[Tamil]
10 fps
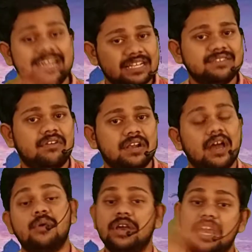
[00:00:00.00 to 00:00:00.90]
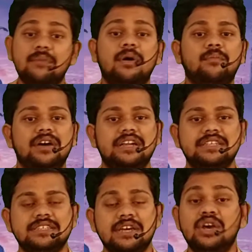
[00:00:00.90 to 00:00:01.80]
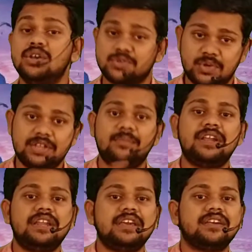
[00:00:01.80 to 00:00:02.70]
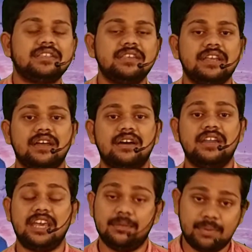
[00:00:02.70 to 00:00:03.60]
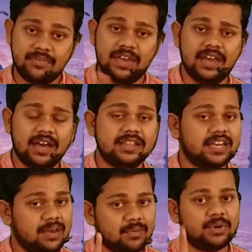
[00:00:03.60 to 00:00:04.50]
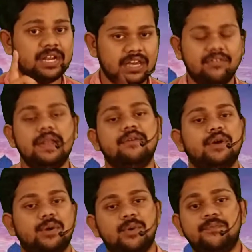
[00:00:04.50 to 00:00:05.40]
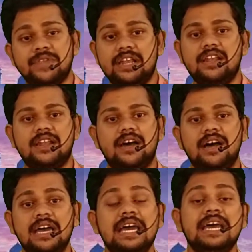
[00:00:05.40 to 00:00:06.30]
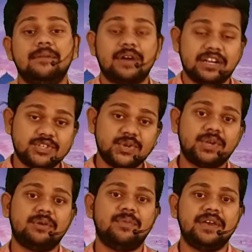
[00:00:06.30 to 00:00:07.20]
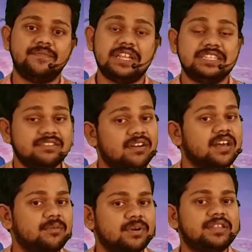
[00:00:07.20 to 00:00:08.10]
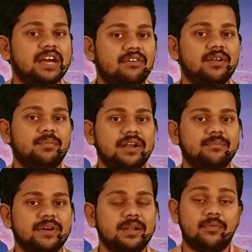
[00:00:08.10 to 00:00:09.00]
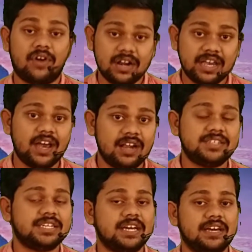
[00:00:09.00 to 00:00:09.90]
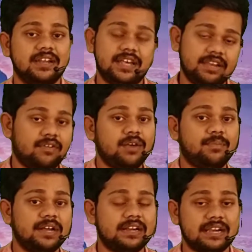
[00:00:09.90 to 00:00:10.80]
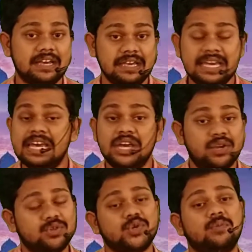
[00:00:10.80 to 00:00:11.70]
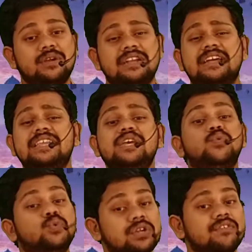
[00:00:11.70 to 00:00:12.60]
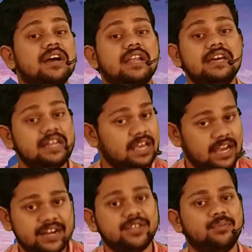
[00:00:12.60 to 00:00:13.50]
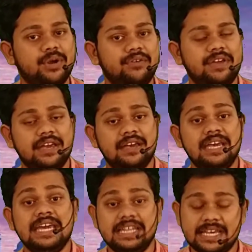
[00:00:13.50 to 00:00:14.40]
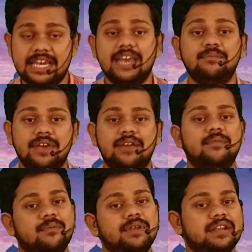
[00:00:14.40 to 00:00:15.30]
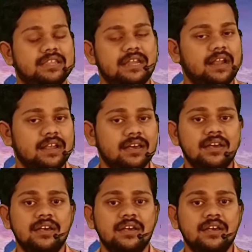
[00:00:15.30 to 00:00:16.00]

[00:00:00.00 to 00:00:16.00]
நிஜ வாழ்க்கை அவங்க கேமாக மாறிடுச்சு ஸோ இந்த மாதிரி நீங்கள் இருந்தீங்கன்னா நீங்கள் இப்போவே அந்த கேமை விட்டு நீங்கள் வெளியே வரணும் இல்லைன்னா நம்ம கடைசி வரைக்குமே நிஜ வாழ்க்கையை பற்றி கவலைப்படாமல் நம்ம வாழ்க்கையை அழிச்சிக்க நிறைய வாய்ப்புகள் இருக்குது இன்னும் சொல்லப்போனால் நிறைய உறவுகளை நீங்கள் இழந்து போயிடுவீங்க இந்த கேம் கேம் அப்படின்றதுனால